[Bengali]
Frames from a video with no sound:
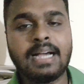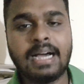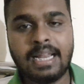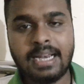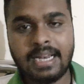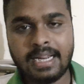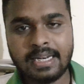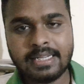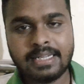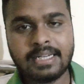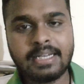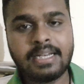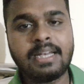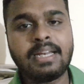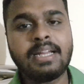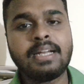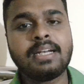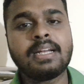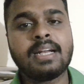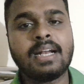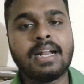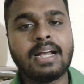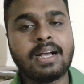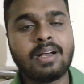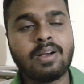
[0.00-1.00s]
কালার
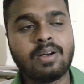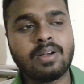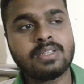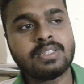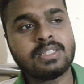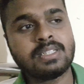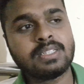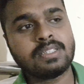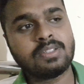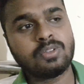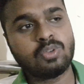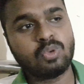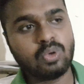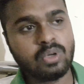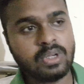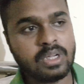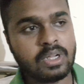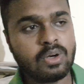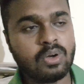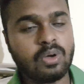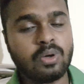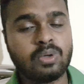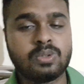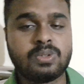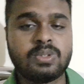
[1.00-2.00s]
গ্রেডিংটা রাখা হয়েছে
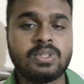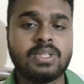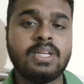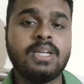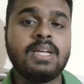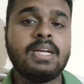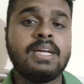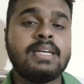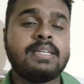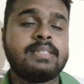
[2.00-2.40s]
দুর্গের রহস্যে